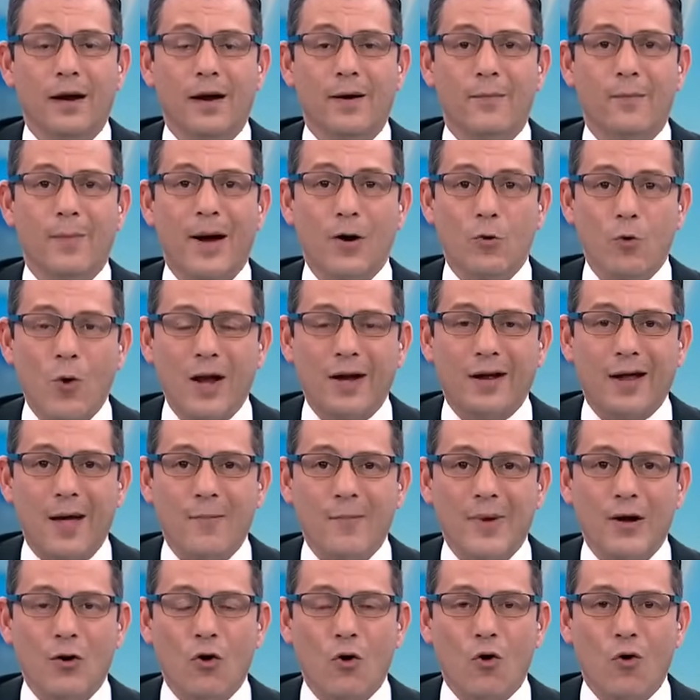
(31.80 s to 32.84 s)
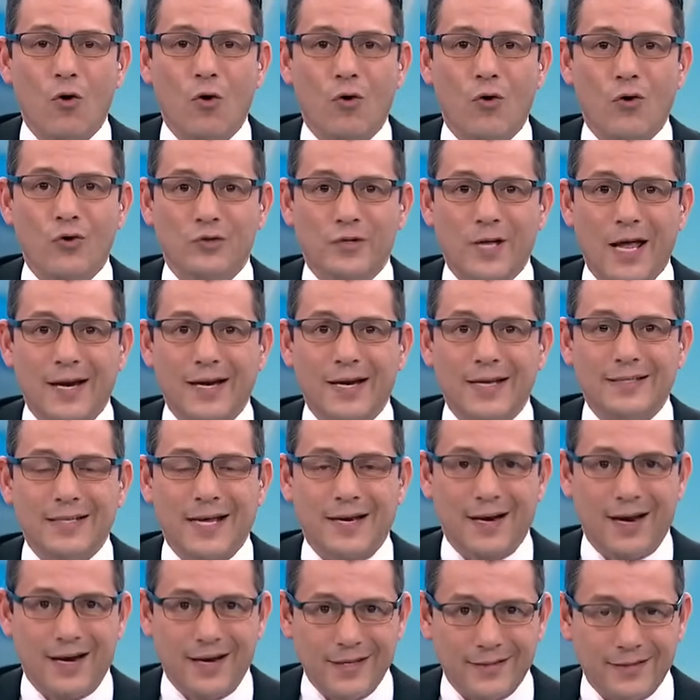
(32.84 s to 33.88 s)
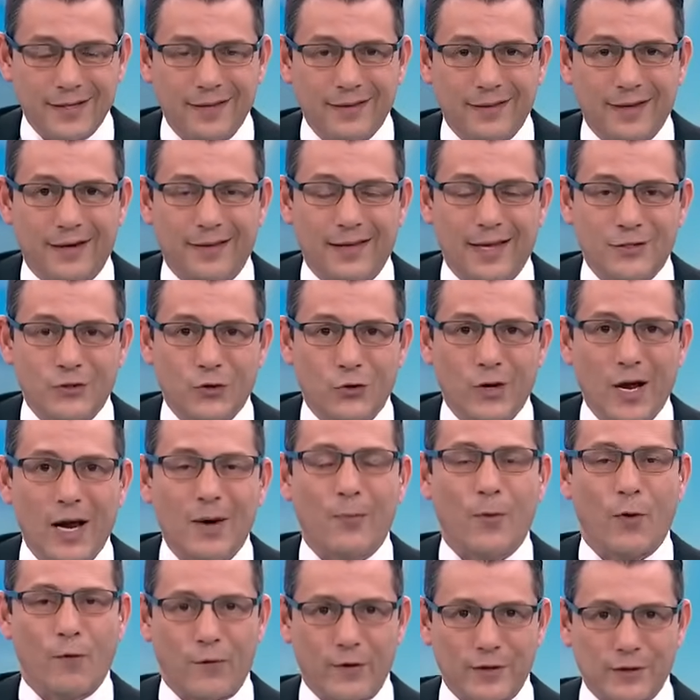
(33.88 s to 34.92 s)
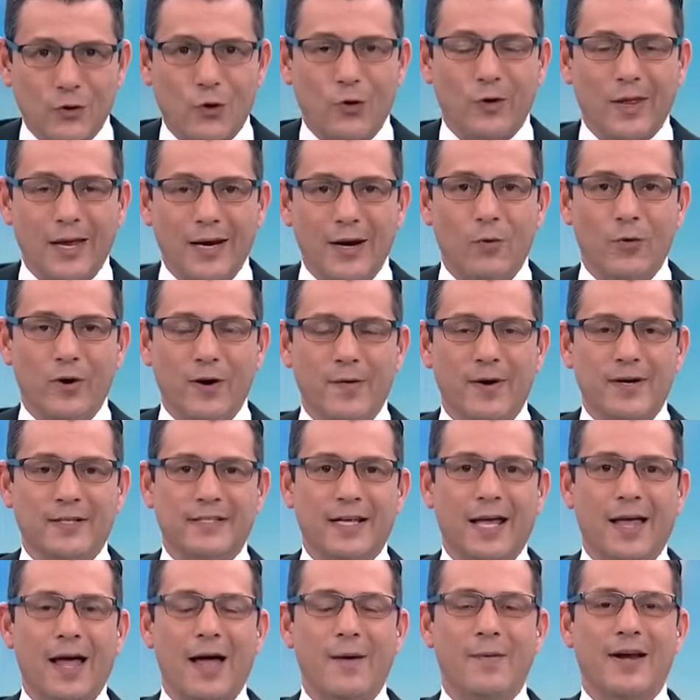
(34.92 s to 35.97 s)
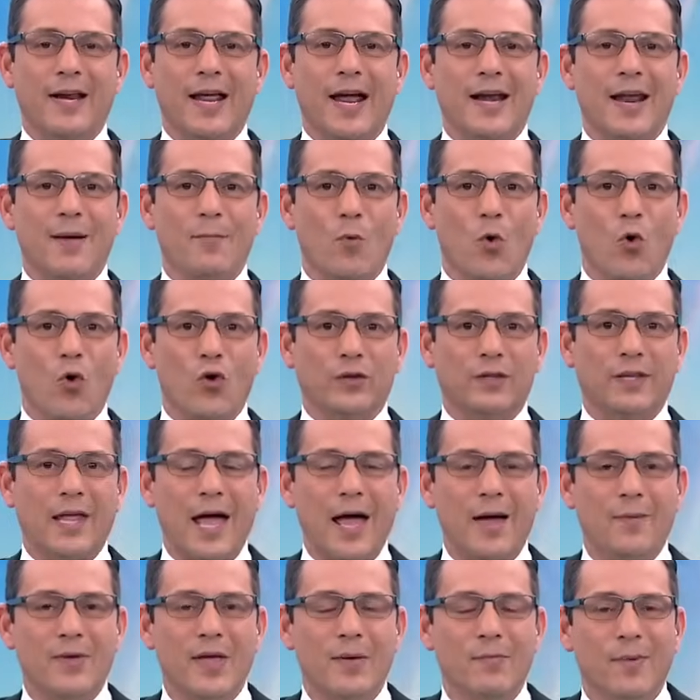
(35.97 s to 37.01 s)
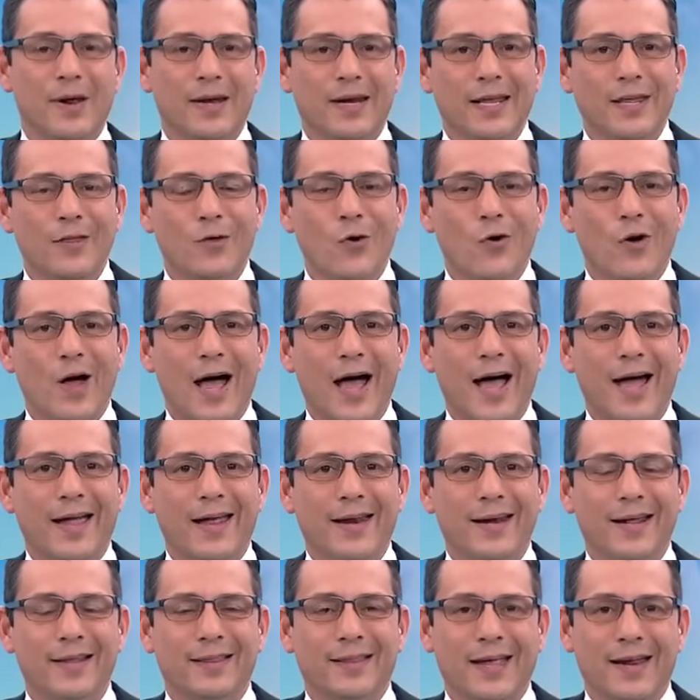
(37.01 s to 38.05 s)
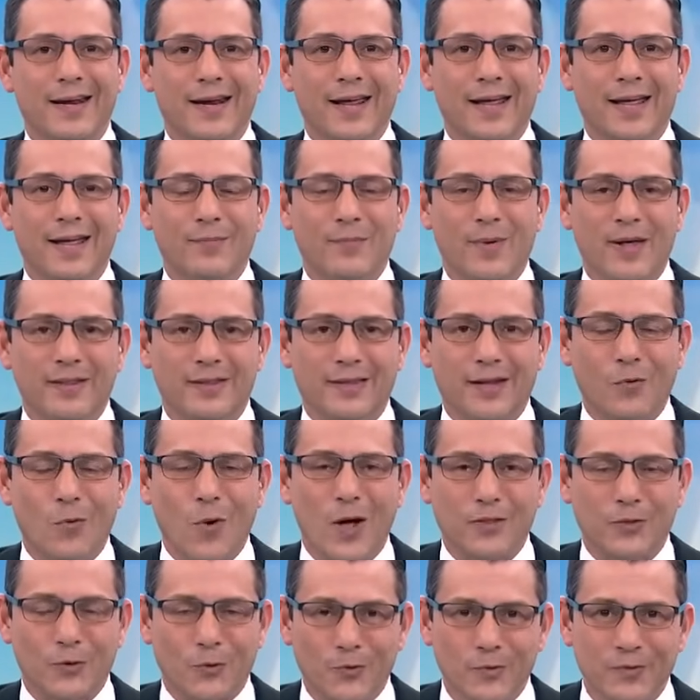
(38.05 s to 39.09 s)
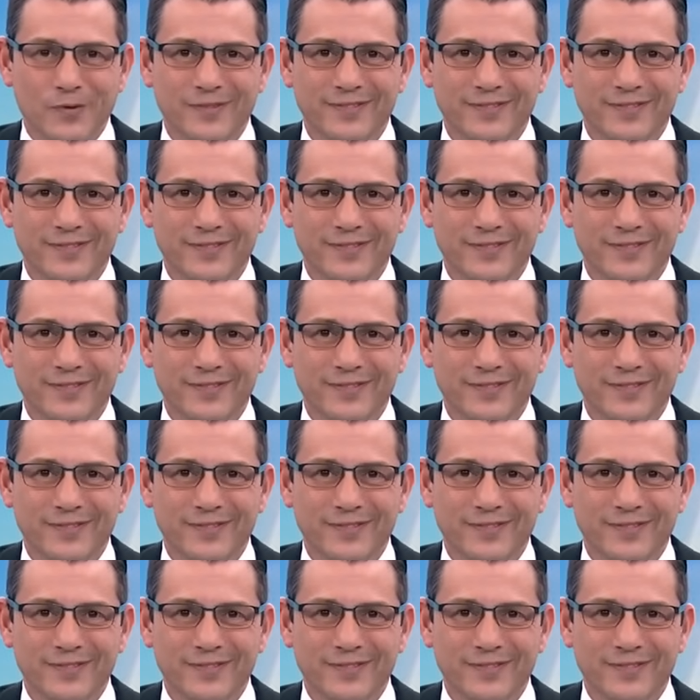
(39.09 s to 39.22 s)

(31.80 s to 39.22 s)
Manuel Camilo González, analista internacional, profesor de la Universidad Javeriana en Bogotá. Bienvenido a NTN 24.